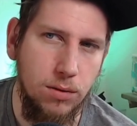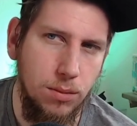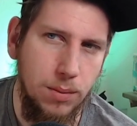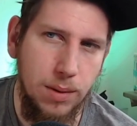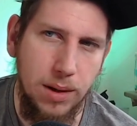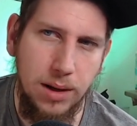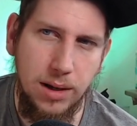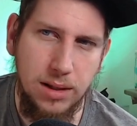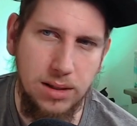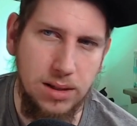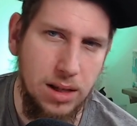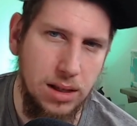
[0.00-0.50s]

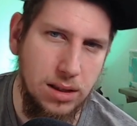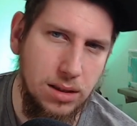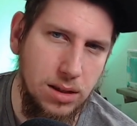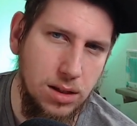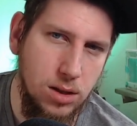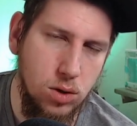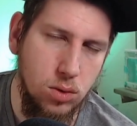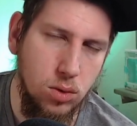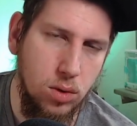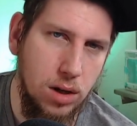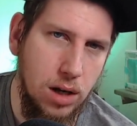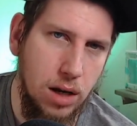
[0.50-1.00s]
wobei das halt
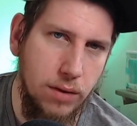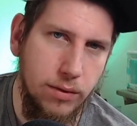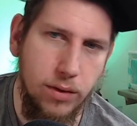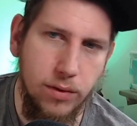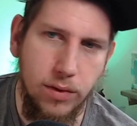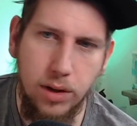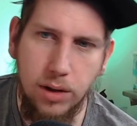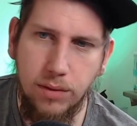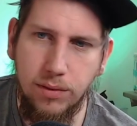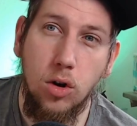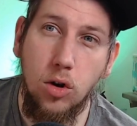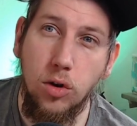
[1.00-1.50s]
nicht so clever
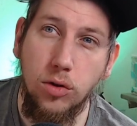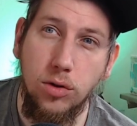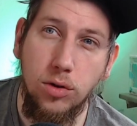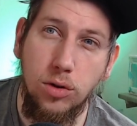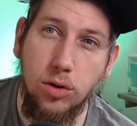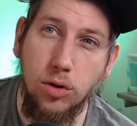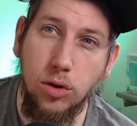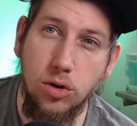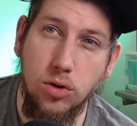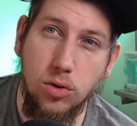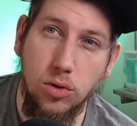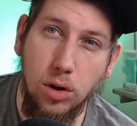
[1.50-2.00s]
wäre, weil ihr könnt
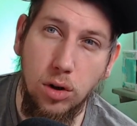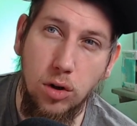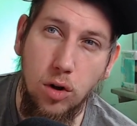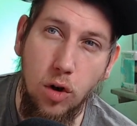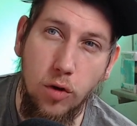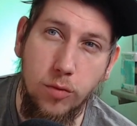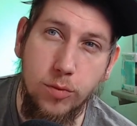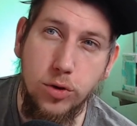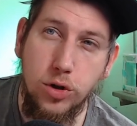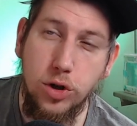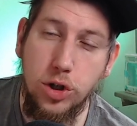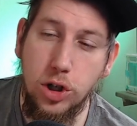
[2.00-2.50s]
theoretisch sogar in
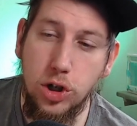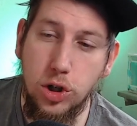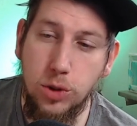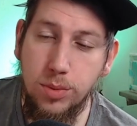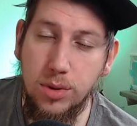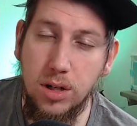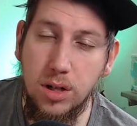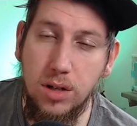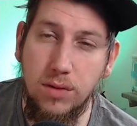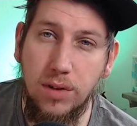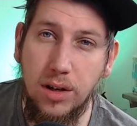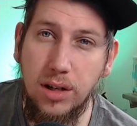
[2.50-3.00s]
Earth Machine
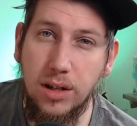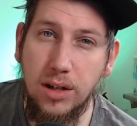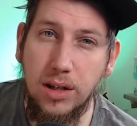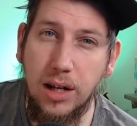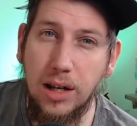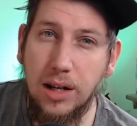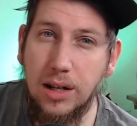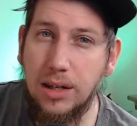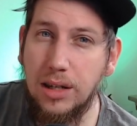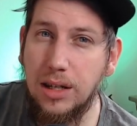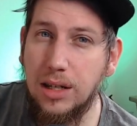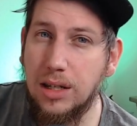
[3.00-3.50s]
spielen, wenn ihr die
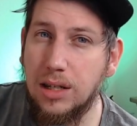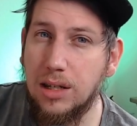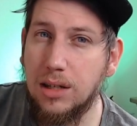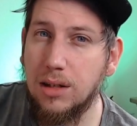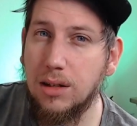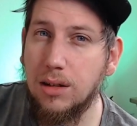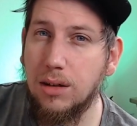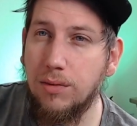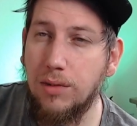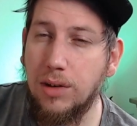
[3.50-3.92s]
halt nicht,